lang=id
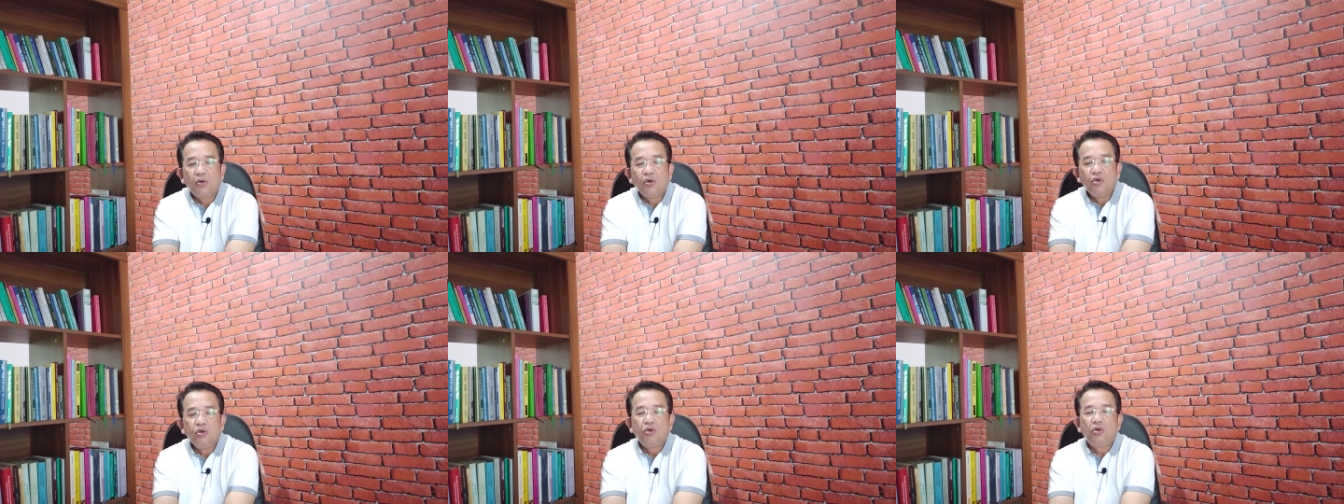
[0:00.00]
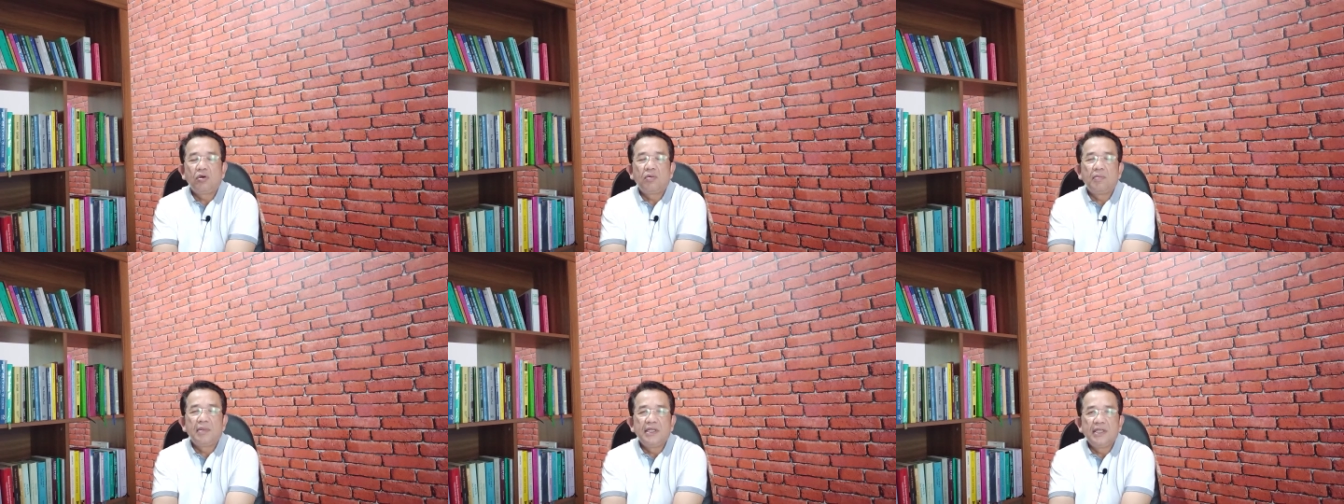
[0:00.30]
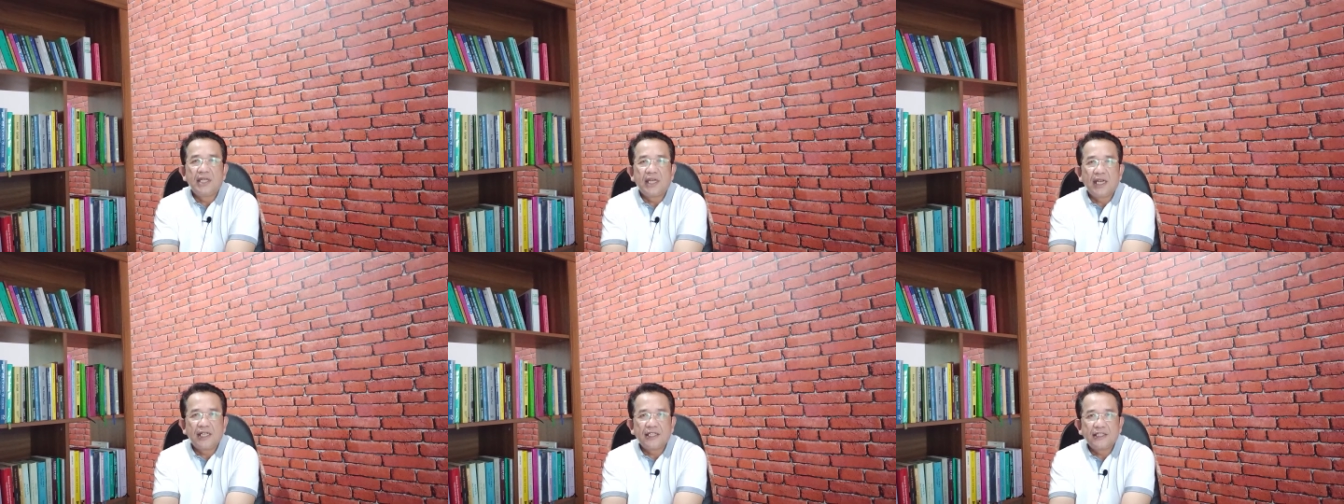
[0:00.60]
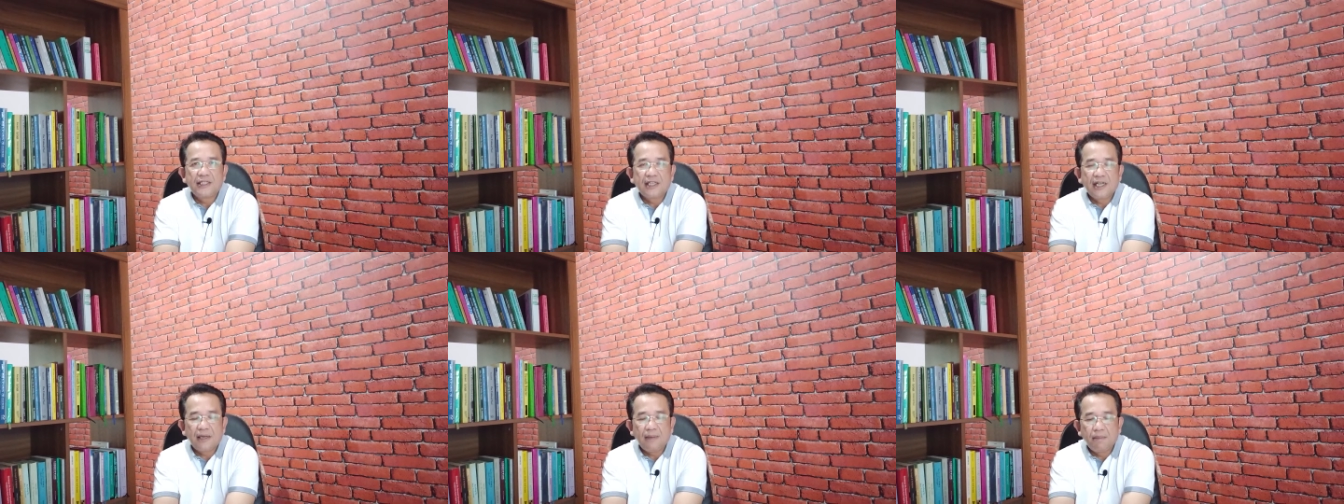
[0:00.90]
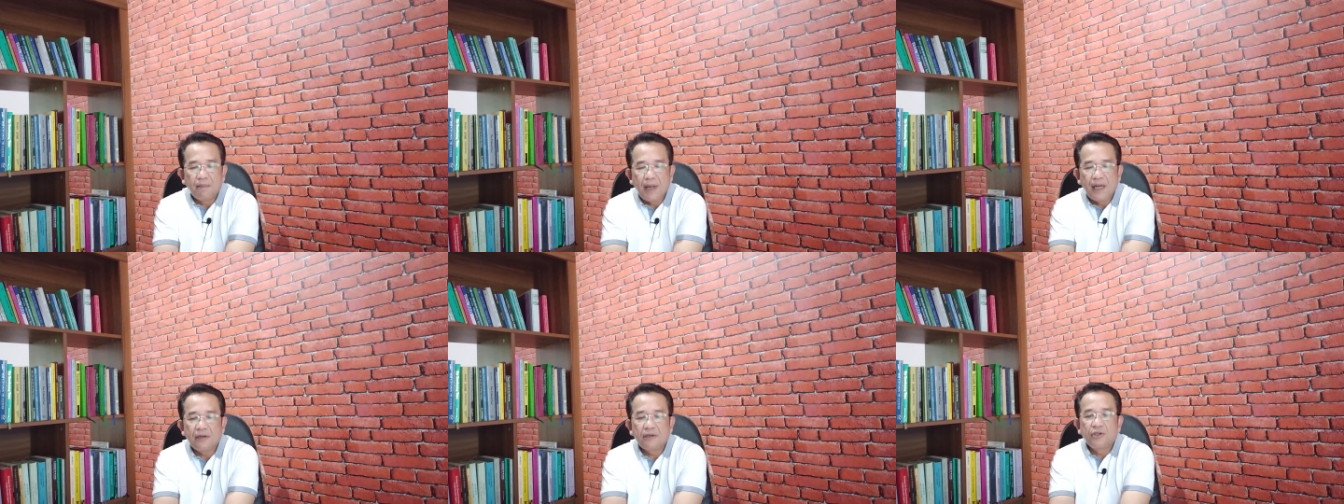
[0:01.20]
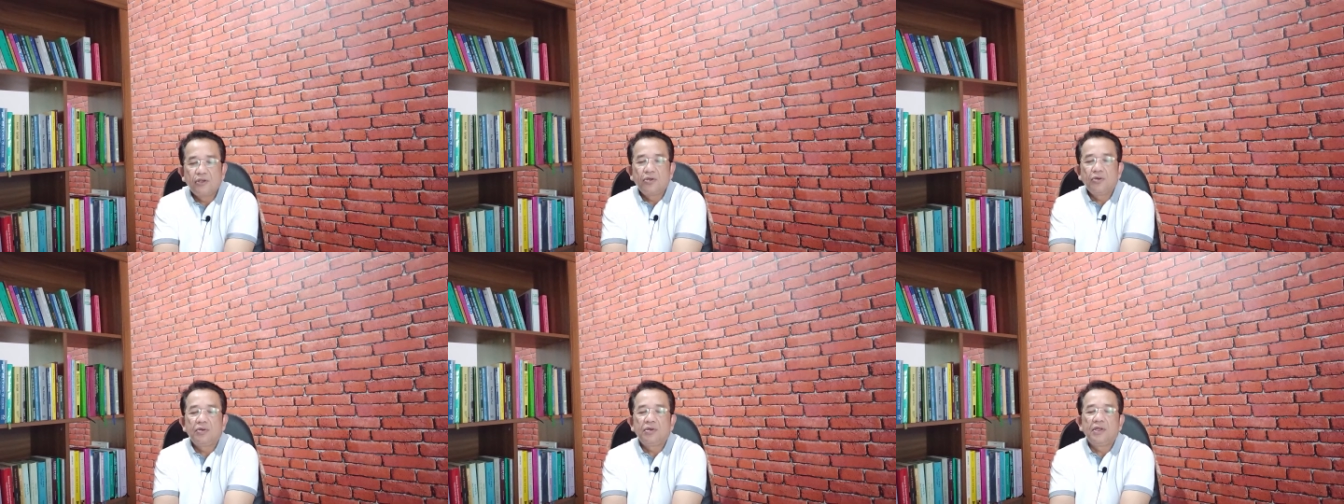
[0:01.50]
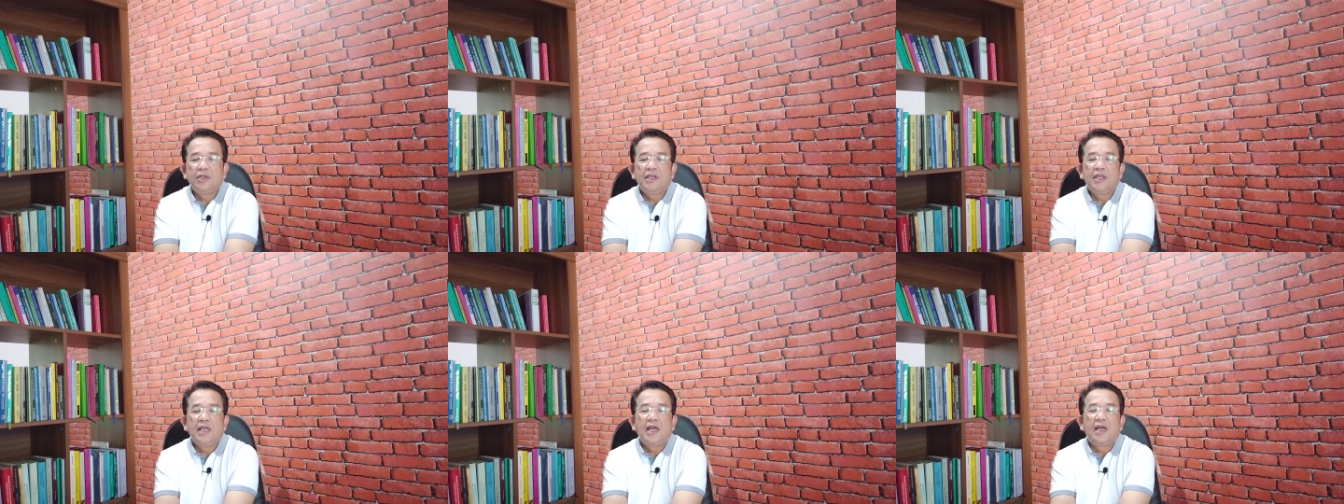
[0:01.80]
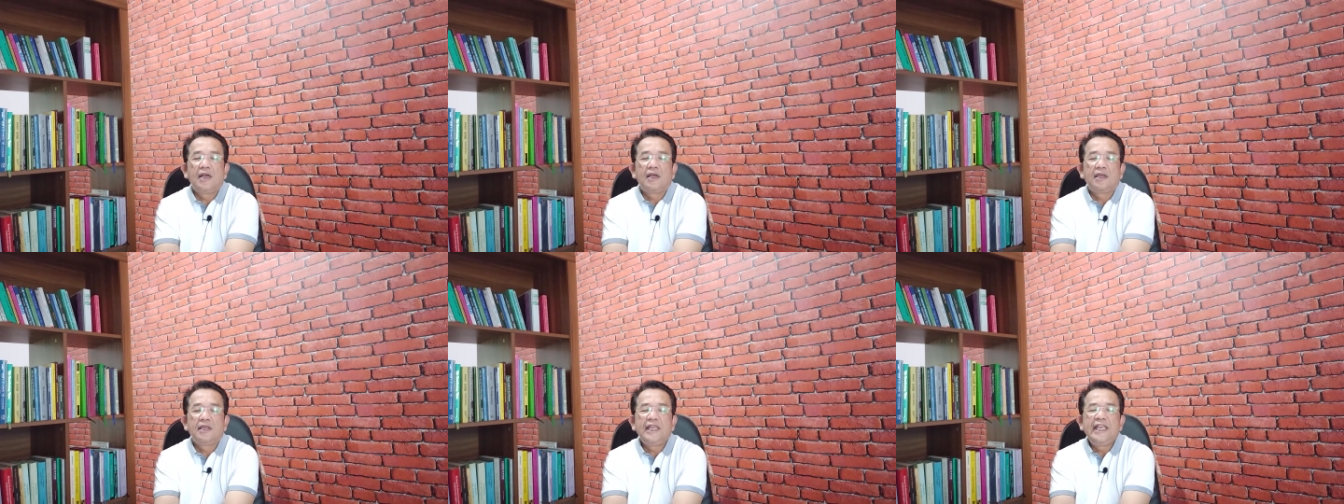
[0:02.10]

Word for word: untuk menjelaskan maksud yang